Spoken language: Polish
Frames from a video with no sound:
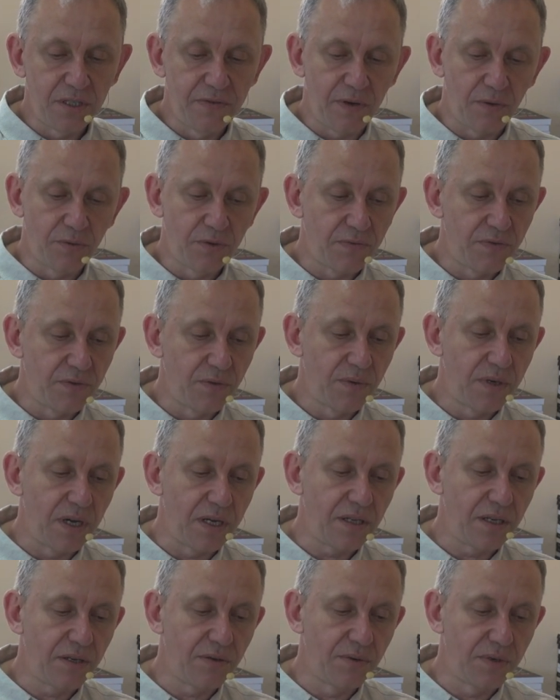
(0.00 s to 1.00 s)
gwałtowną
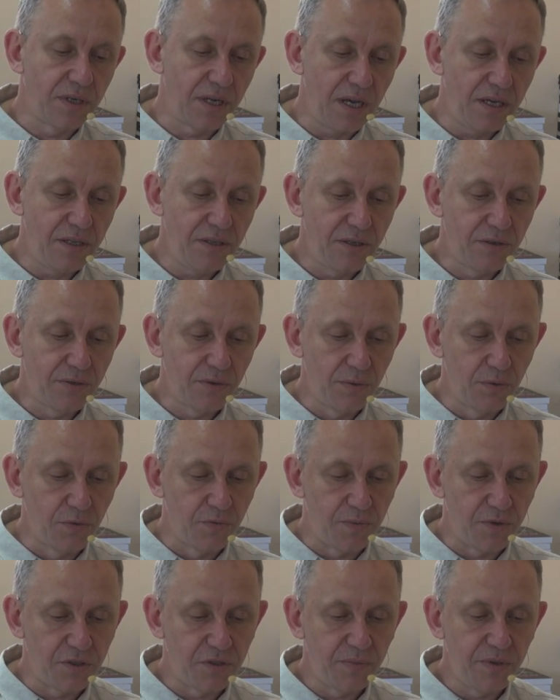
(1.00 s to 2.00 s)
karierą krain i
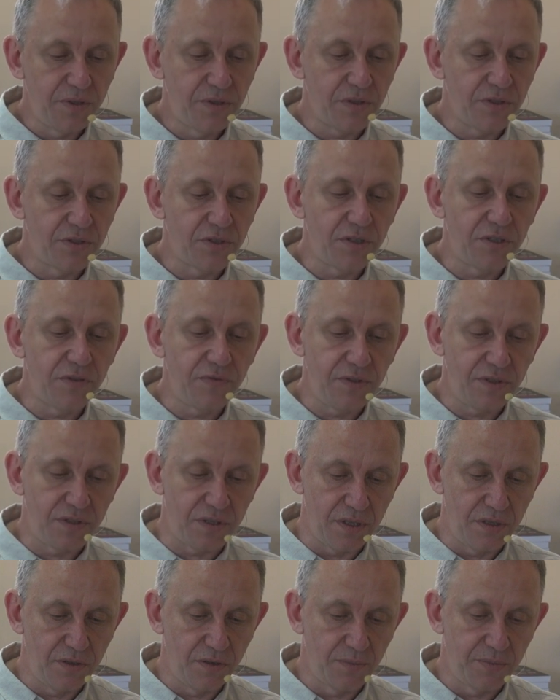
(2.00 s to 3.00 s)
królów może być
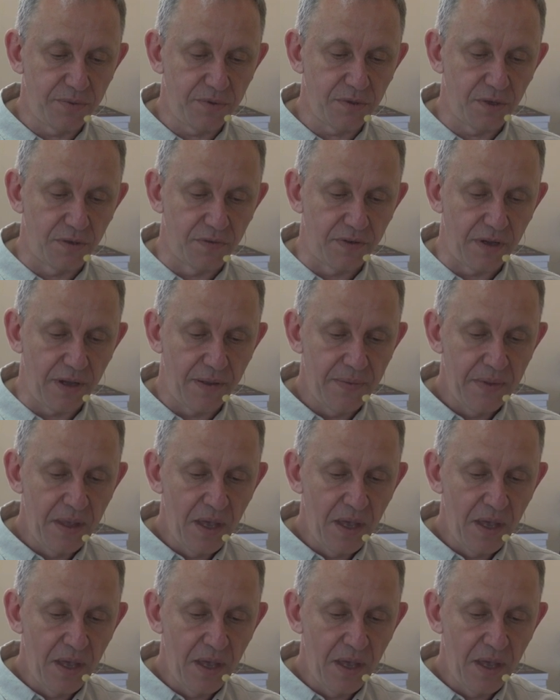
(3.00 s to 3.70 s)
rzeczywiste, nieopisowe.